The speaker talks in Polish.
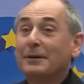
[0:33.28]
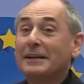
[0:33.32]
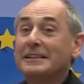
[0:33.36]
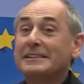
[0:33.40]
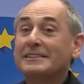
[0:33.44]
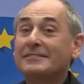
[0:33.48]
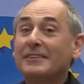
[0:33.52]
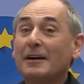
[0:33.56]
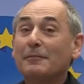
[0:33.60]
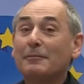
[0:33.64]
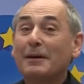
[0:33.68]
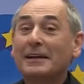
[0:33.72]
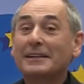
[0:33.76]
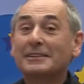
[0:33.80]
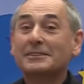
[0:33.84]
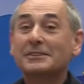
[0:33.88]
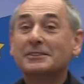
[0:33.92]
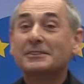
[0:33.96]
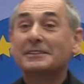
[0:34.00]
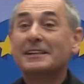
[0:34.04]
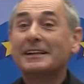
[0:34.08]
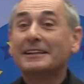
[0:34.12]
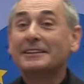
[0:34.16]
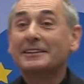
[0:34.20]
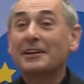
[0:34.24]
Państwa bardzo
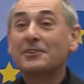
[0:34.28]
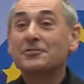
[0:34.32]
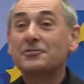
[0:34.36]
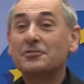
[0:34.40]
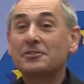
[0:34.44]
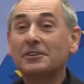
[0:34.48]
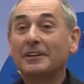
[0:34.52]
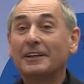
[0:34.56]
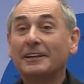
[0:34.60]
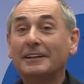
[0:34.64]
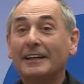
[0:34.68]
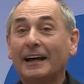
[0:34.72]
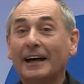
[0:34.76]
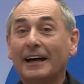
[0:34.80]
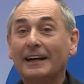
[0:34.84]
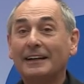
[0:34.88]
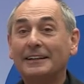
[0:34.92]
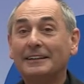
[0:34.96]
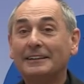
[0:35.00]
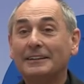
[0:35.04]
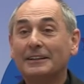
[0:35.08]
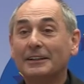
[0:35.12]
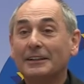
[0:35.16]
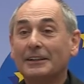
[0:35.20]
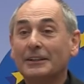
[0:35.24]
serdecznie na
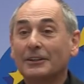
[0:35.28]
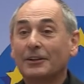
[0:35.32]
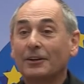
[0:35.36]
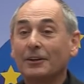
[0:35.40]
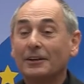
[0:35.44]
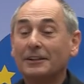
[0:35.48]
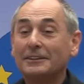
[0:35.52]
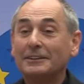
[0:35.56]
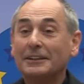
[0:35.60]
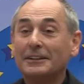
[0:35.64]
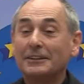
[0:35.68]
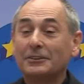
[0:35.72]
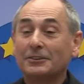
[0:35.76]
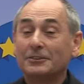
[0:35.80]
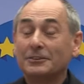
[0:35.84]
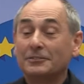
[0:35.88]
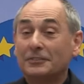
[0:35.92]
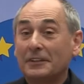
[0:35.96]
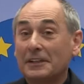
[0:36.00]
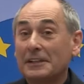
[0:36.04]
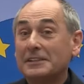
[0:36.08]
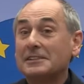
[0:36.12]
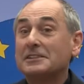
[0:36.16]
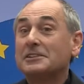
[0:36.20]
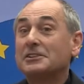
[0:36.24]
kolejnej
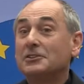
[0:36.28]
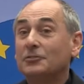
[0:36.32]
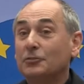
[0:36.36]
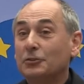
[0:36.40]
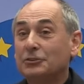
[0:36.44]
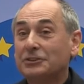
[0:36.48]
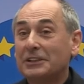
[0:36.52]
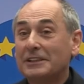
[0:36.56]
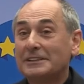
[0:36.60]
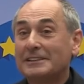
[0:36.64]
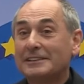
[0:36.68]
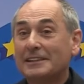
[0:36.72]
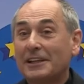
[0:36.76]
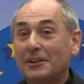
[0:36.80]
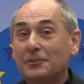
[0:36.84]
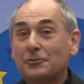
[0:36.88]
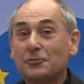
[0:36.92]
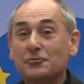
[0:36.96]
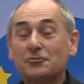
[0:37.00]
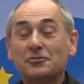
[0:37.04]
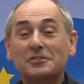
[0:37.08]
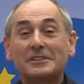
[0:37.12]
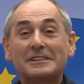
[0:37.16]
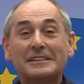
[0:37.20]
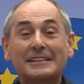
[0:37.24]
konferencji, 20
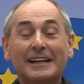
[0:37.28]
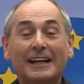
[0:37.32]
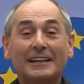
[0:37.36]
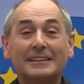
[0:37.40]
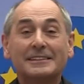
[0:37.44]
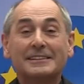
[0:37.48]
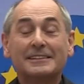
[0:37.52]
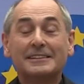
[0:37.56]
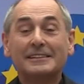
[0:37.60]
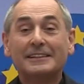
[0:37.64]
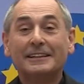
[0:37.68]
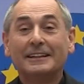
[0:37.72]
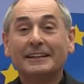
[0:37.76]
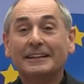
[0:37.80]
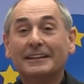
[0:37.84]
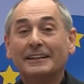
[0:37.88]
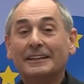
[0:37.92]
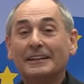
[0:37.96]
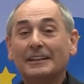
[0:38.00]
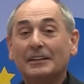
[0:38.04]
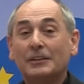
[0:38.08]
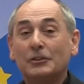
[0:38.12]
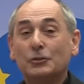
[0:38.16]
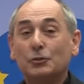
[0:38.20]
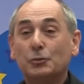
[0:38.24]
już z racji
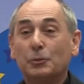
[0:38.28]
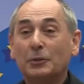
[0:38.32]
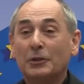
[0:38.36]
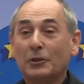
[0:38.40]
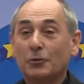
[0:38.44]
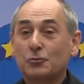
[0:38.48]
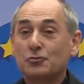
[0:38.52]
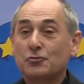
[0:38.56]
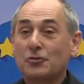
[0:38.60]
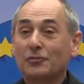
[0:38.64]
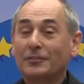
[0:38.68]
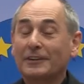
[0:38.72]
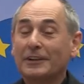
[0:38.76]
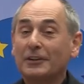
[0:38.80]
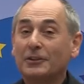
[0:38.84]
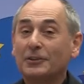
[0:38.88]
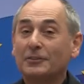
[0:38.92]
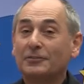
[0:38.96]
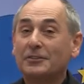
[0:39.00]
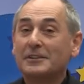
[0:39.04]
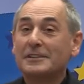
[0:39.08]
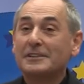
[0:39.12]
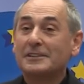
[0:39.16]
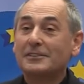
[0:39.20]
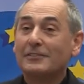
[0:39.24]
jubileuszowego
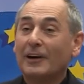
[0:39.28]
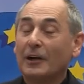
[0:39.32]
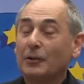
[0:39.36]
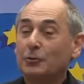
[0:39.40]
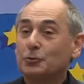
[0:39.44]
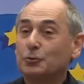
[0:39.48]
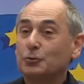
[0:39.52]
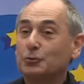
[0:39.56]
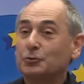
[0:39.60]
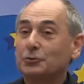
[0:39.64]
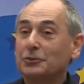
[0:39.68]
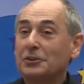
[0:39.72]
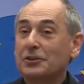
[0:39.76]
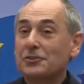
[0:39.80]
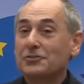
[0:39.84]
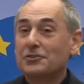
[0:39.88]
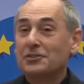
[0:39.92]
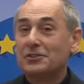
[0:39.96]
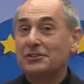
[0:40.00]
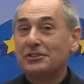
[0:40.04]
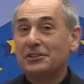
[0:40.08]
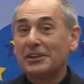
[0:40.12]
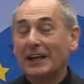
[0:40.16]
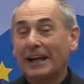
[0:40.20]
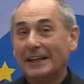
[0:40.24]
Festiwalu Kultury
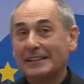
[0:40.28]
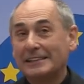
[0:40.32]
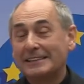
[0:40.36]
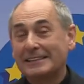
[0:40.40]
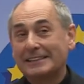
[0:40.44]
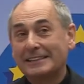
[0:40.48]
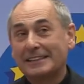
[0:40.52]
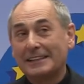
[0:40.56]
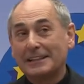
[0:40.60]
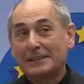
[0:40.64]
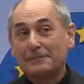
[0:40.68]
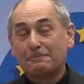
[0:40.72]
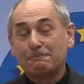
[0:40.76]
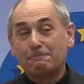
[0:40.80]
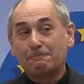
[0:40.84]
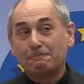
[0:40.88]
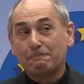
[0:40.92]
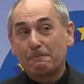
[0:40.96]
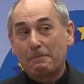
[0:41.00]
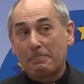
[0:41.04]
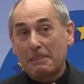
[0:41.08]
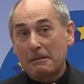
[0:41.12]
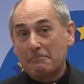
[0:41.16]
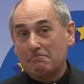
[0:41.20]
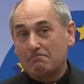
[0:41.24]
Chrześcijańskiej.
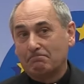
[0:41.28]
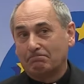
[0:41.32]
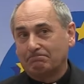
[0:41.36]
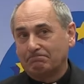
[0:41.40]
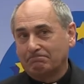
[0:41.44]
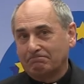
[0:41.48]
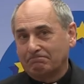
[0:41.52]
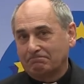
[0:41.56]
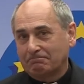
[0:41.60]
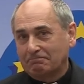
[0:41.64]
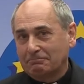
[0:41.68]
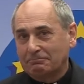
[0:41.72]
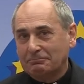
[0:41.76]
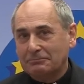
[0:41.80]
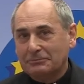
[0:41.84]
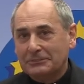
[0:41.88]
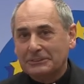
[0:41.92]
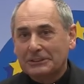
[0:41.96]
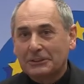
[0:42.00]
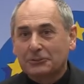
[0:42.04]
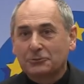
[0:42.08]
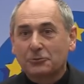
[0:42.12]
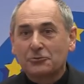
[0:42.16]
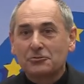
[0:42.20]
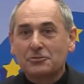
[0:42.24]
Mm,
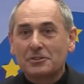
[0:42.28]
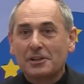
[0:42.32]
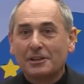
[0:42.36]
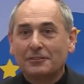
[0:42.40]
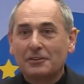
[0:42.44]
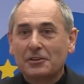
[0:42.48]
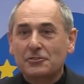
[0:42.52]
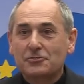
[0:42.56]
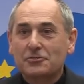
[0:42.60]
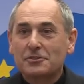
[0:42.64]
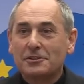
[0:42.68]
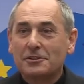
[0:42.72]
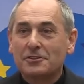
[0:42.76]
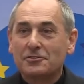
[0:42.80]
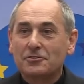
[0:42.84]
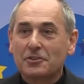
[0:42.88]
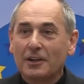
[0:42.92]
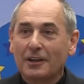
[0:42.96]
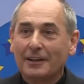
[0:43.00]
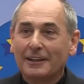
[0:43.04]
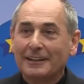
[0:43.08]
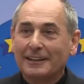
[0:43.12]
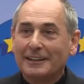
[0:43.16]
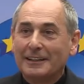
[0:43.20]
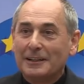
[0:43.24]
niektórzy nie wierzyli,
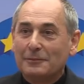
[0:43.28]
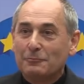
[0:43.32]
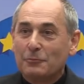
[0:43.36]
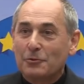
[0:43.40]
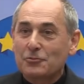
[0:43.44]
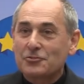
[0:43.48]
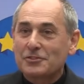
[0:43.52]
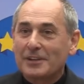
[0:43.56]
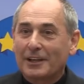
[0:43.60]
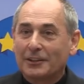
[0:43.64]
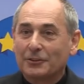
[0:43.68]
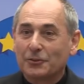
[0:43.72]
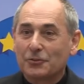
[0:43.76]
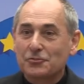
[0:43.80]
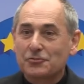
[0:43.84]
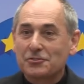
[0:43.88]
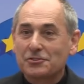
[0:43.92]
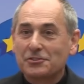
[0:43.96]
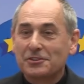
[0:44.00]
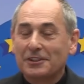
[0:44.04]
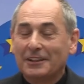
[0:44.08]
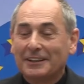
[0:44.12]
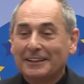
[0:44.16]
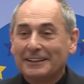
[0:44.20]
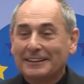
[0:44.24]
że można
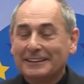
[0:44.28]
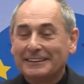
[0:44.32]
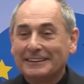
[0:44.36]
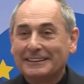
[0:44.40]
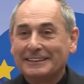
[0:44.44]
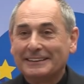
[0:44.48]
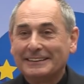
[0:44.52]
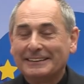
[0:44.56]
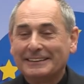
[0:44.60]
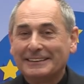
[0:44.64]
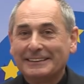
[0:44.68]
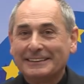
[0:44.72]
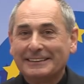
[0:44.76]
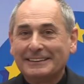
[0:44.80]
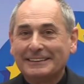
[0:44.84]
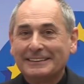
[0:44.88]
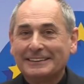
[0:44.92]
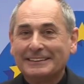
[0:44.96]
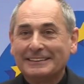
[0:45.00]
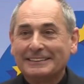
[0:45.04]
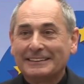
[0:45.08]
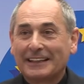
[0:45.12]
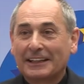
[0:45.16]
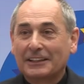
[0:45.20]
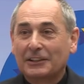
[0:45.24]
dożyć
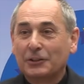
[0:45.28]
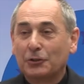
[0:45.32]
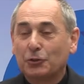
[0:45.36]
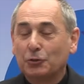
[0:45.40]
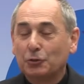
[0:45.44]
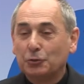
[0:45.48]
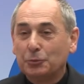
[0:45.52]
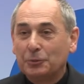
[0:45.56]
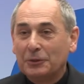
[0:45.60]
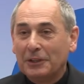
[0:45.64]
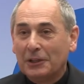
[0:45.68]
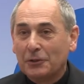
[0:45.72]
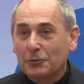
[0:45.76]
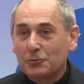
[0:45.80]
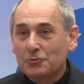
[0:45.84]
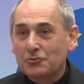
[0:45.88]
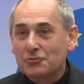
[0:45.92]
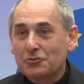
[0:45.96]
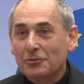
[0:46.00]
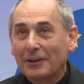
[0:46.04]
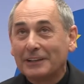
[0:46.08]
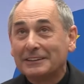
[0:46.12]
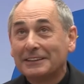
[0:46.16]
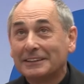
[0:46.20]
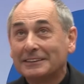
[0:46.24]
y, takiego
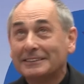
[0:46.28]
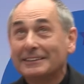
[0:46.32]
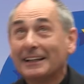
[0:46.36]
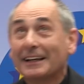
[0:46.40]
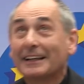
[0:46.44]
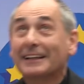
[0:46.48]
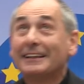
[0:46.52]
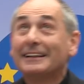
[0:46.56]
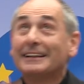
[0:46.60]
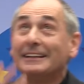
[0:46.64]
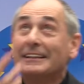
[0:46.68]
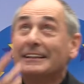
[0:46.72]
jubileuszu, a jednak